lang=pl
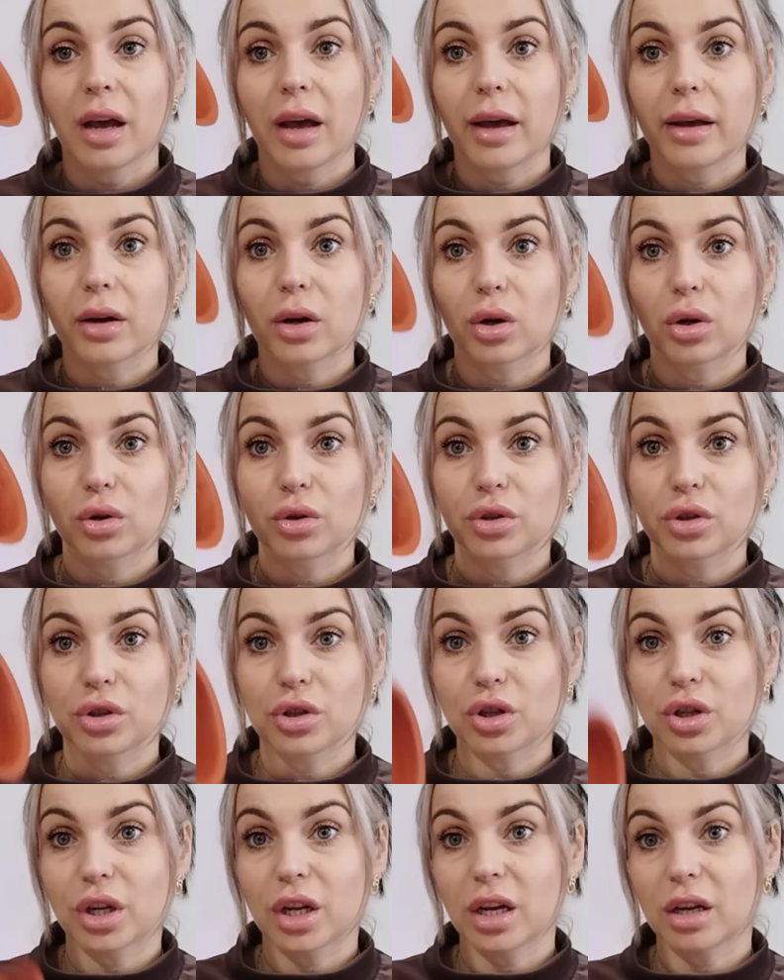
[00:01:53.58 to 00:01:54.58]

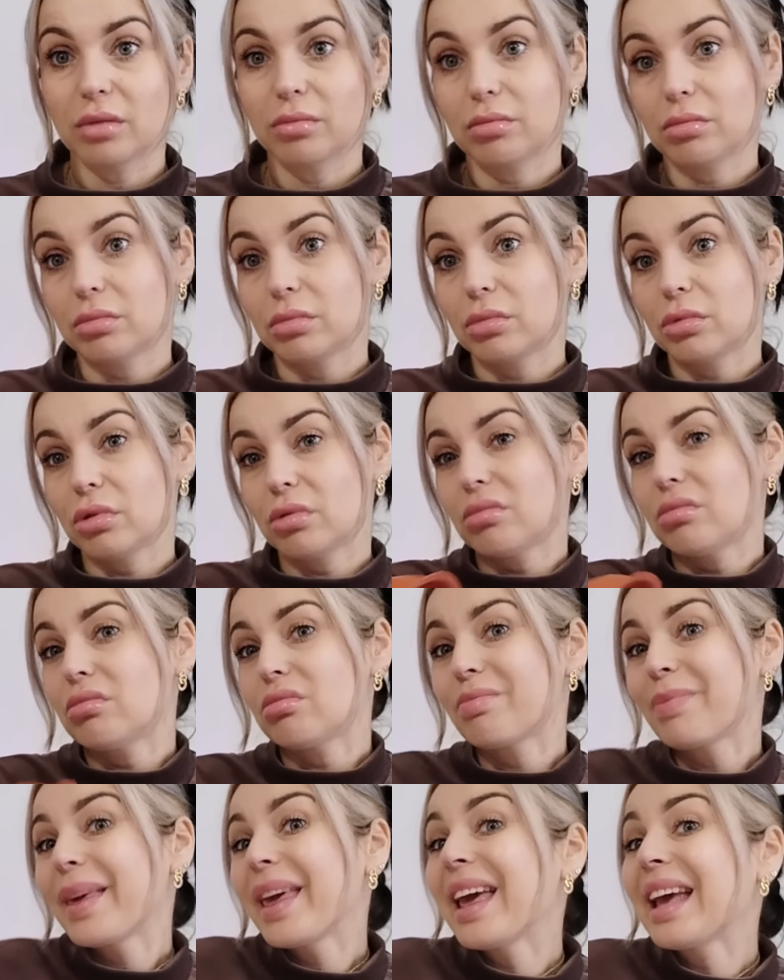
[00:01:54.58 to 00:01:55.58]
ekologiczne. No,
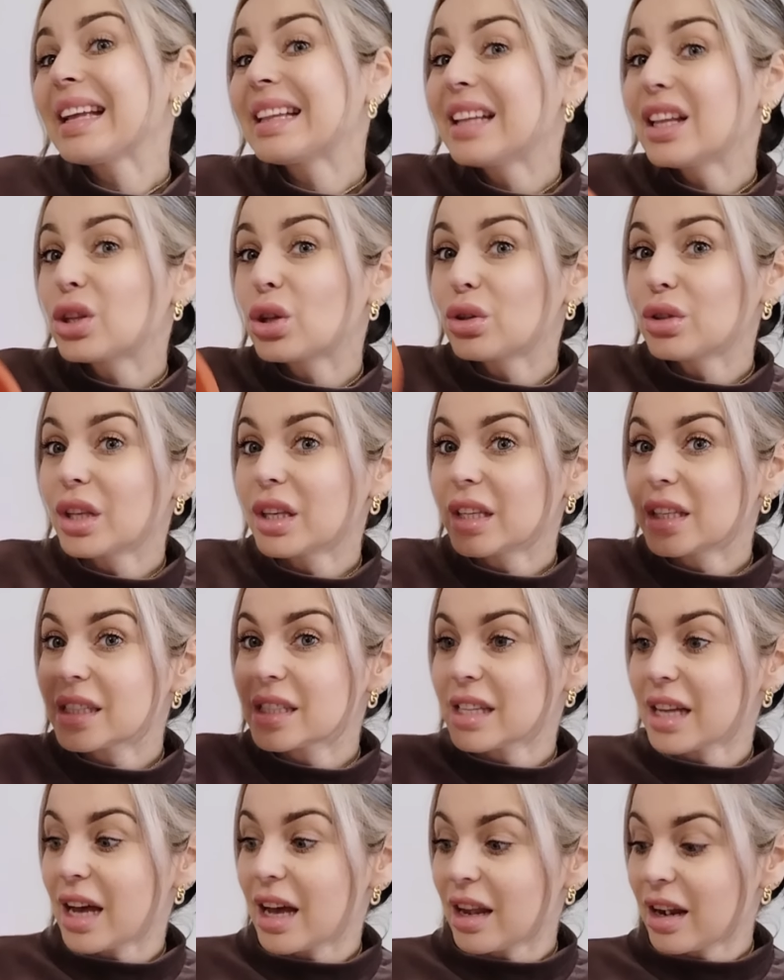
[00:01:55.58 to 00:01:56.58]
piękne to nie
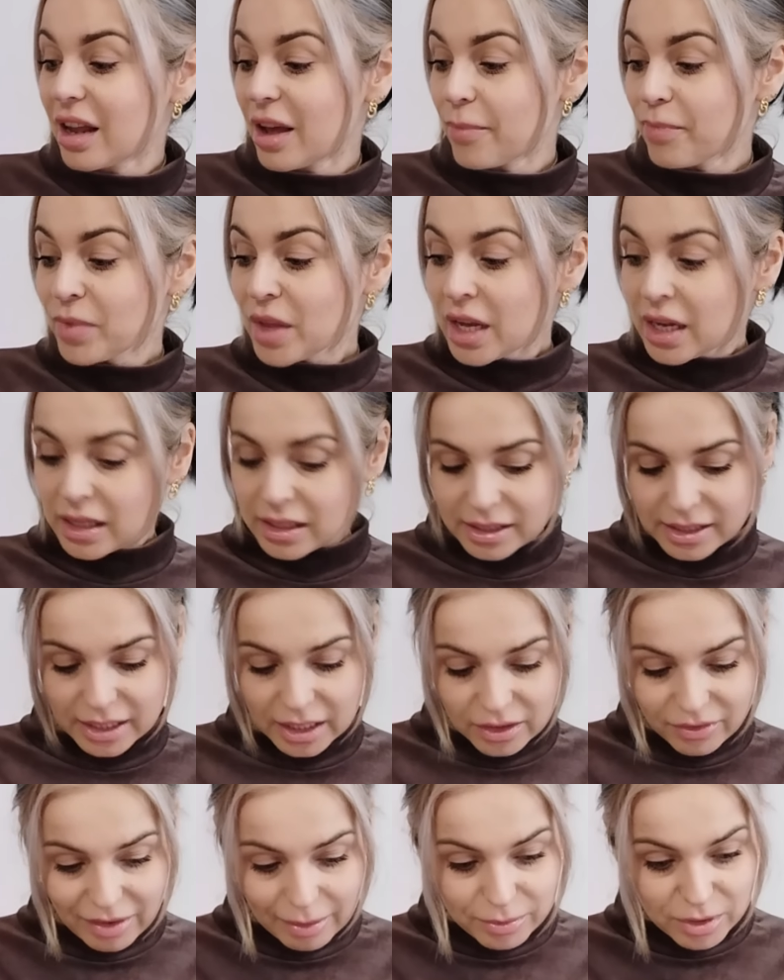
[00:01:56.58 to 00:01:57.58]
jest, ale
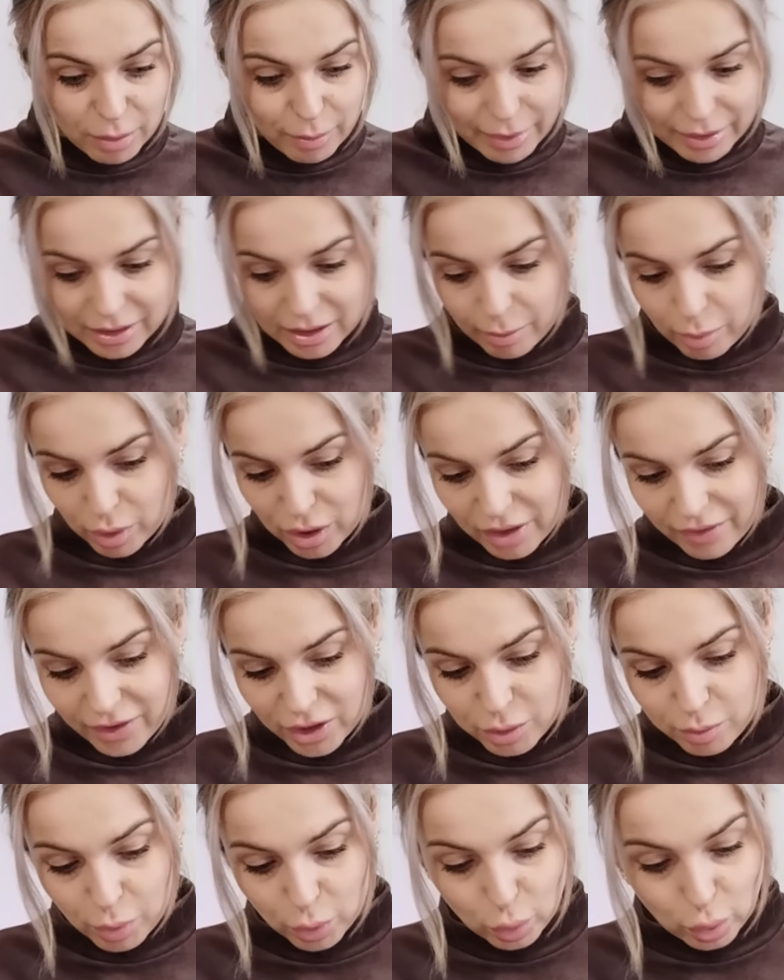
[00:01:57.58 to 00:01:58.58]
cen Wam nie będę
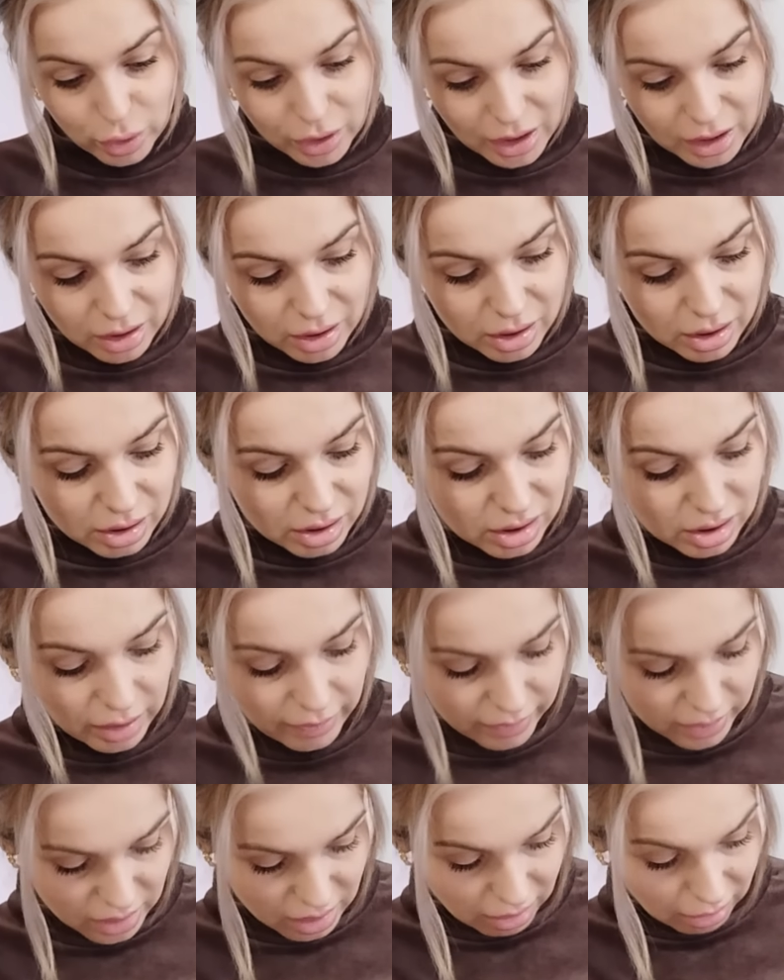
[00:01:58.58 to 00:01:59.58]
podawać, bo tutaj yy,
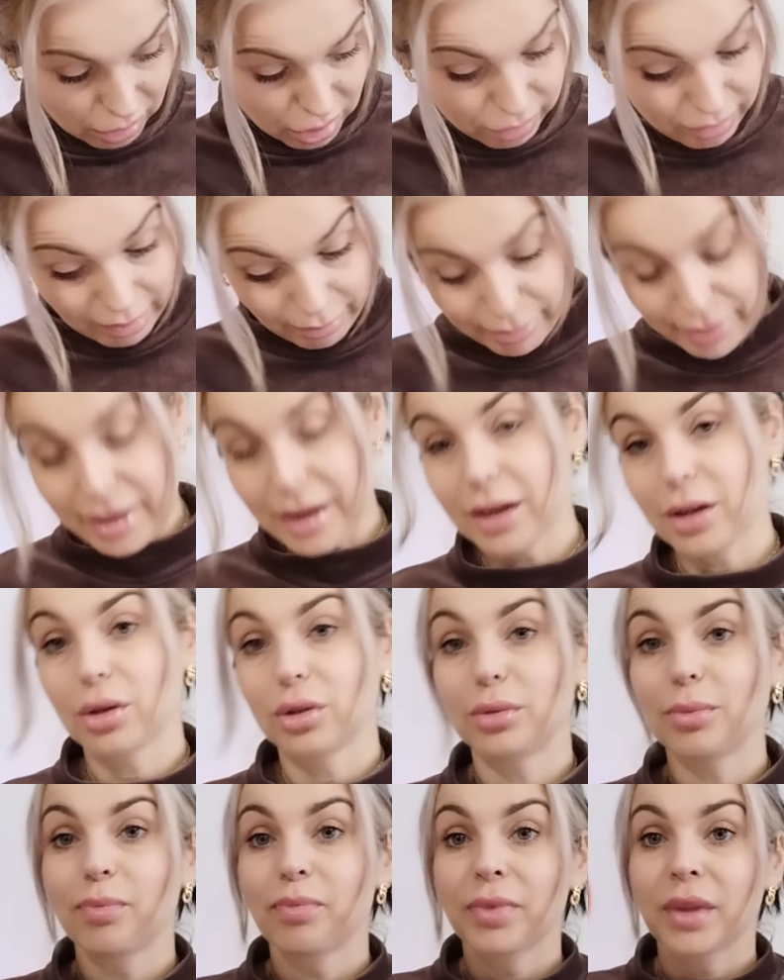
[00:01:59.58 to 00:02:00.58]
nawet nie wiem, gdzie mam
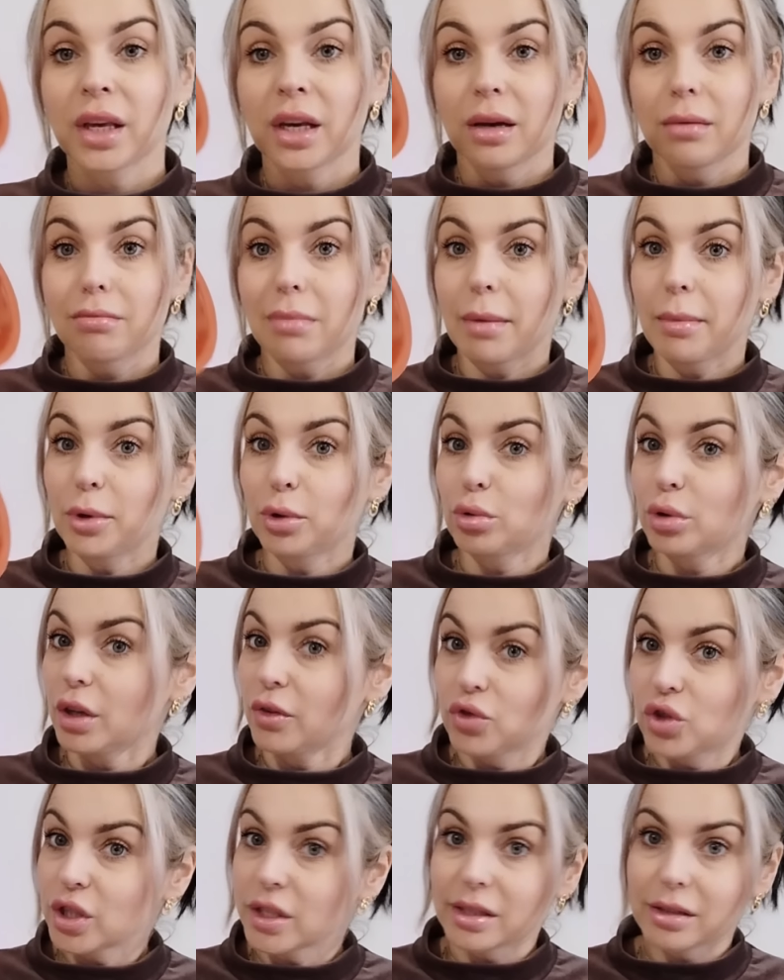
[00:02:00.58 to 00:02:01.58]
paragon. Mamy tutaj
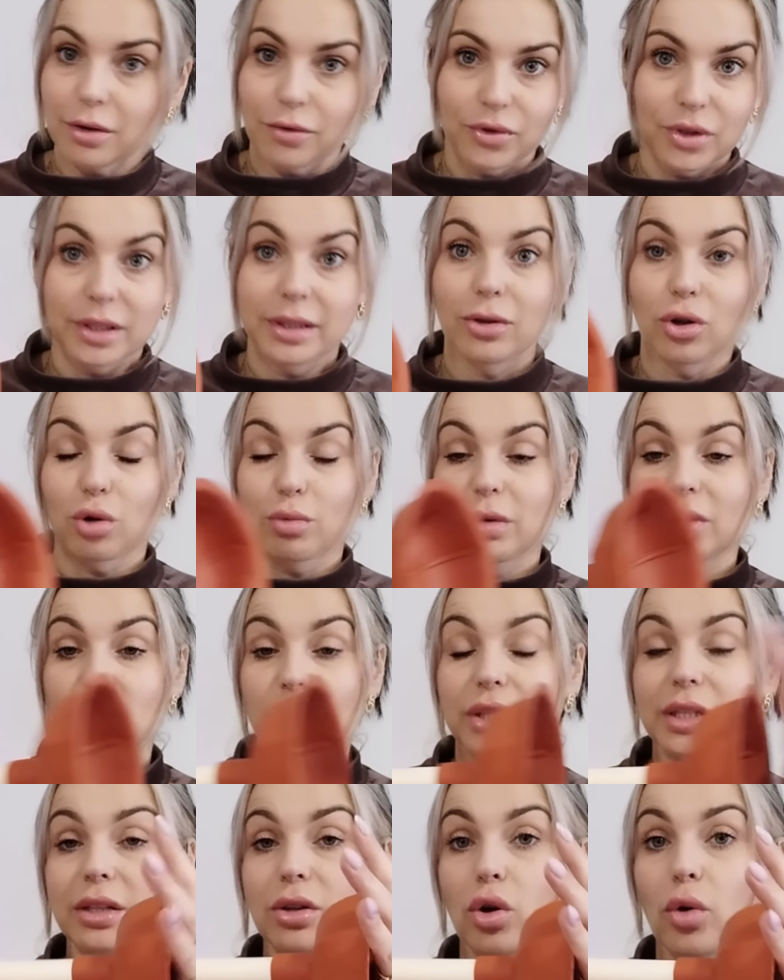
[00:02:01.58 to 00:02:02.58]
wszystko w tej torbie,
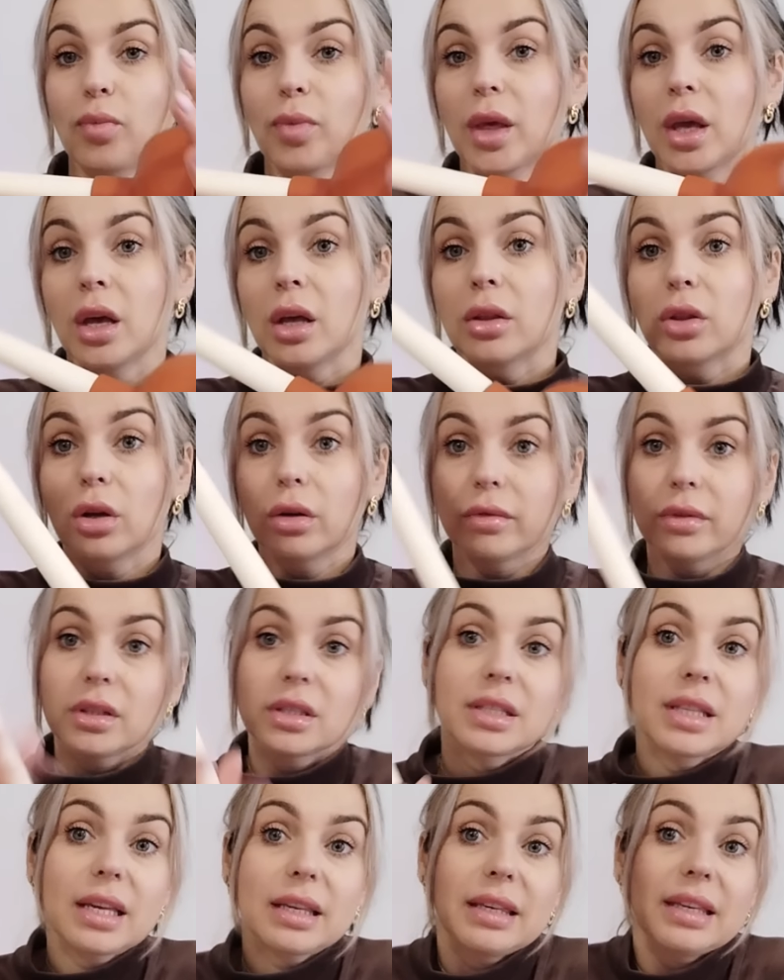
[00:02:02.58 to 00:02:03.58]
wszystko. No więc
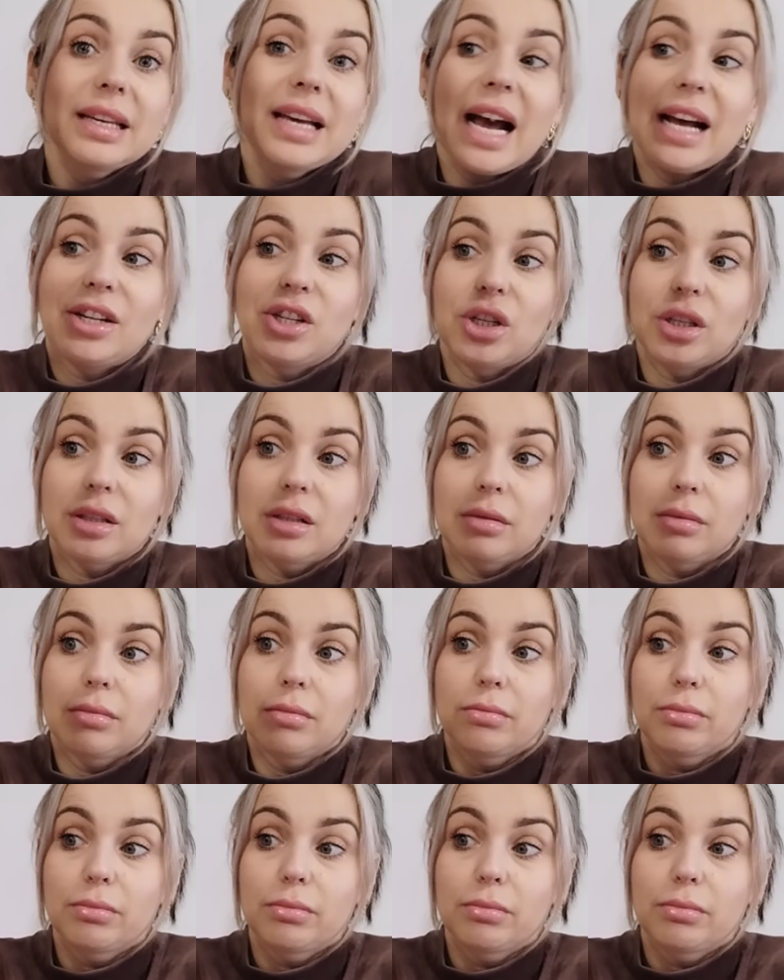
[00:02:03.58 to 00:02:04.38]
taki gadżet.